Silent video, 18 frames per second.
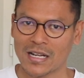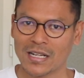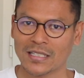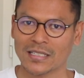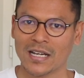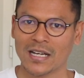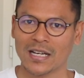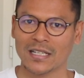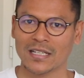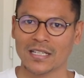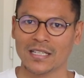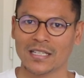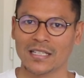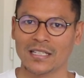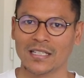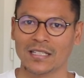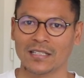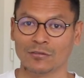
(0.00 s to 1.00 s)

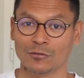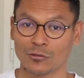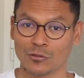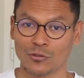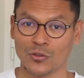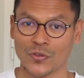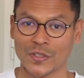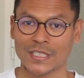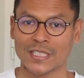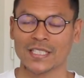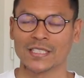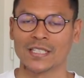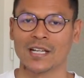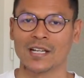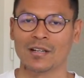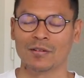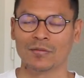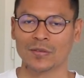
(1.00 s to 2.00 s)
dari untuk universitas
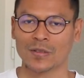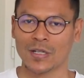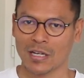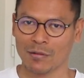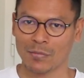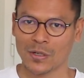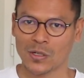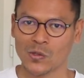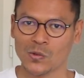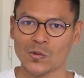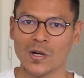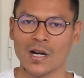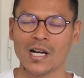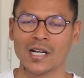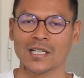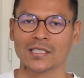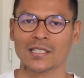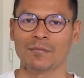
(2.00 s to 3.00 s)
ya dari B2
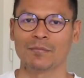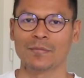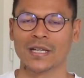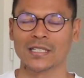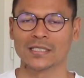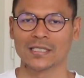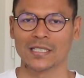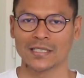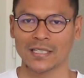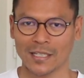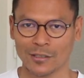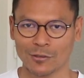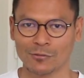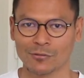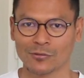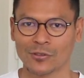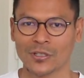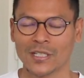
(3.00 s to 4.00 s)
sampai C1
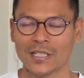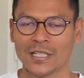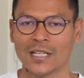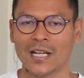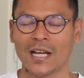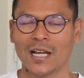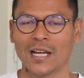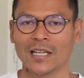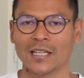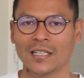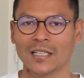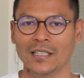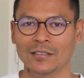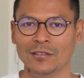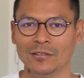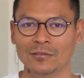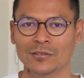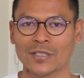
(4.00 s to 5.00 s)
eh,
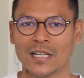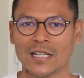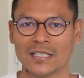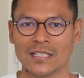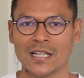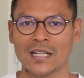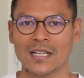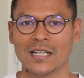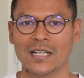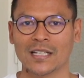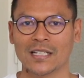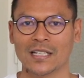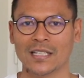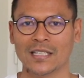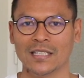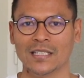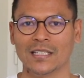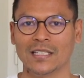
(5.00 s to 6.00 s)
itu karena
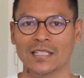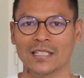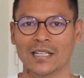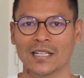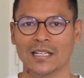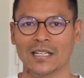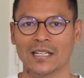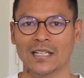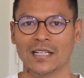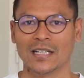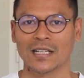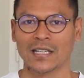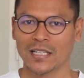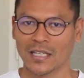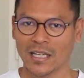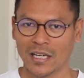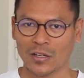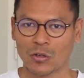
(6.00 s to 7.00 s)
di
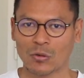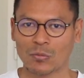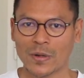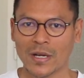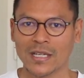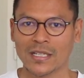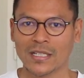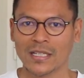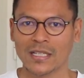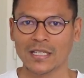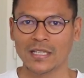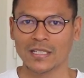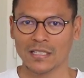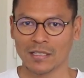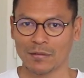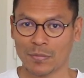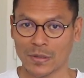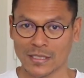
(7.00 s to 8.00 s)
uh, Eropa ini
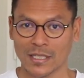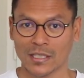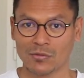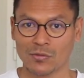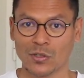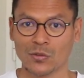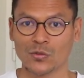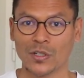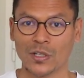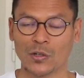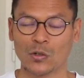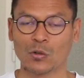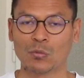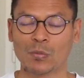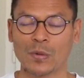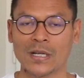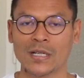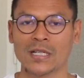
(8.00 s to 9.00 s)
di Persatuan Uni
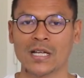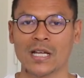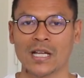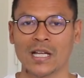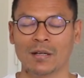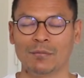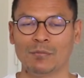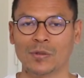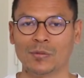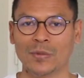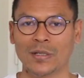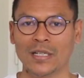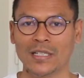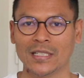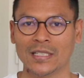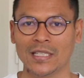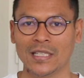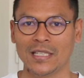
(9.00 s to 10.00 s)
Eropa
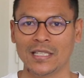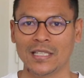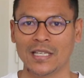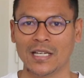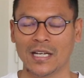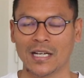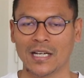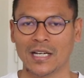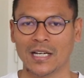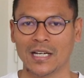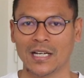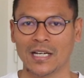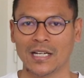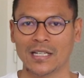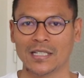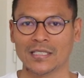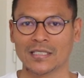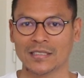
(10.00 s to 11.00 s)
memiliki
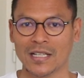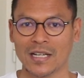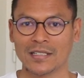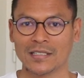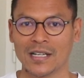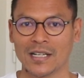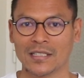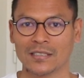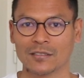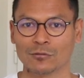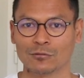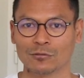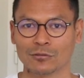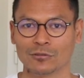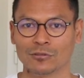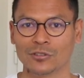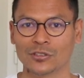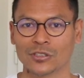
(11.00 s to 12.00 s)
uh, standar
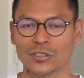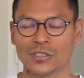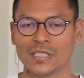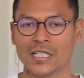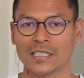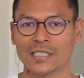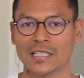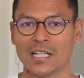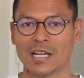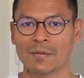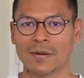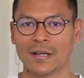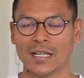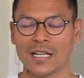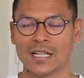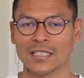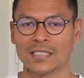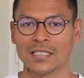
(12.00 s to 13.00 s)
khusus yang
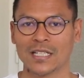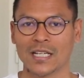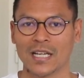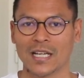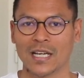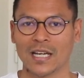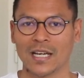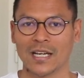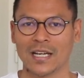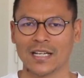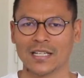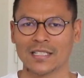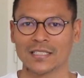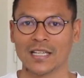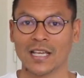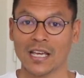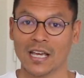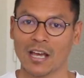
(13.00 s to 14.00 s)
dinamakan uh,
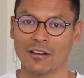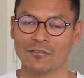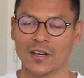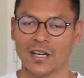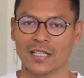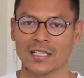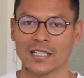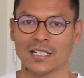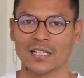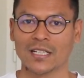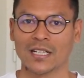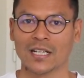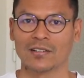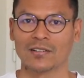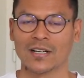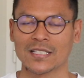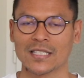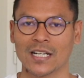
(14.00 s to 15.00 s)
CEFR
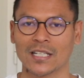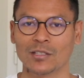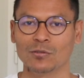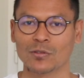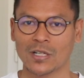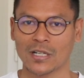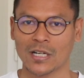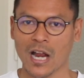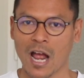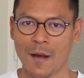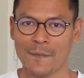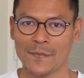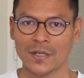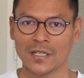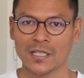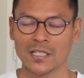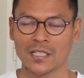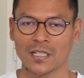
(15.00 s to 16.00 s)
kalau nggak salah itu
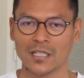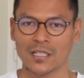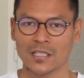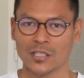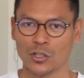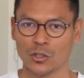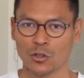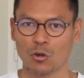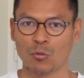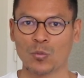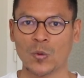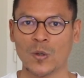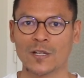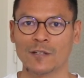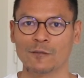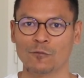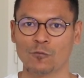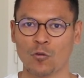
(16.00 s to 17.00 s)
Common
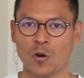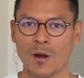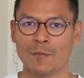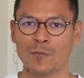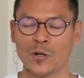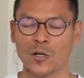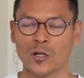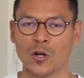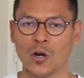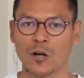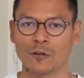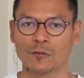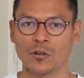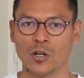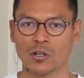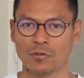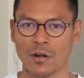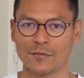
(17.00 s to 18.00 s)
European Framework
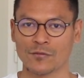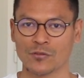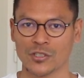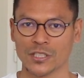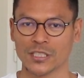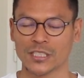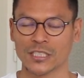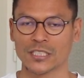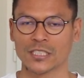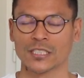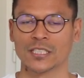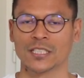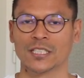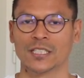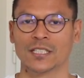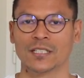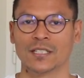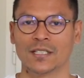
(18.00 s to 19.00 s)
of
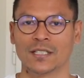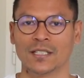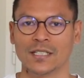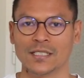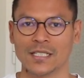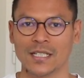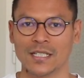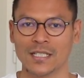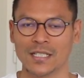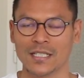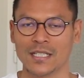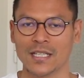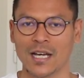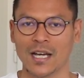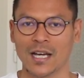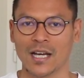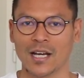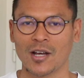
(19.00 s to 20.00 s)
Reference jadi
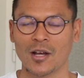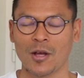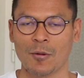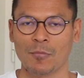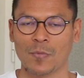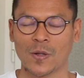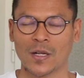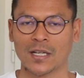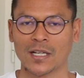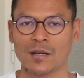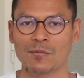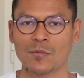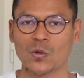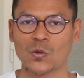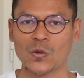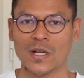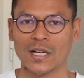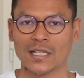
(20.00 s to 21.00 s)
uh, mereka
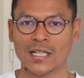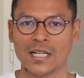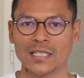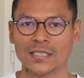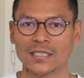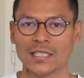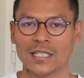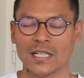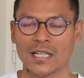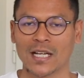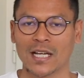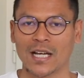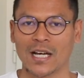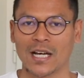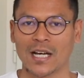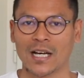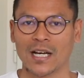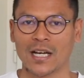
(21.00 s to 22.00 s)
menggunakan
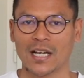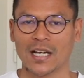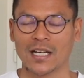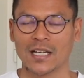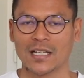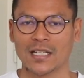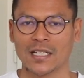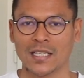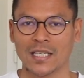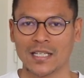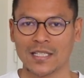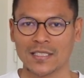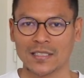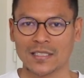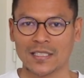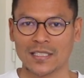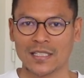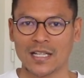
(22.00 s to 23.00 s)
uh,
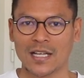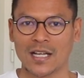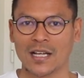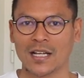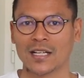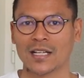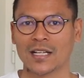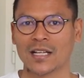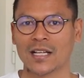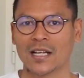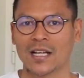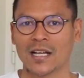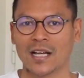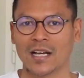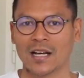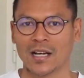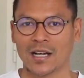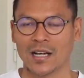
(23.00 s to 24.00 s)
istilah
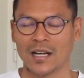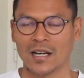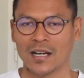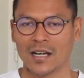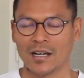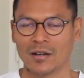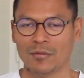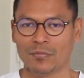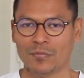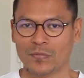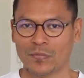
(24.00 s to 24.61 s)
uh,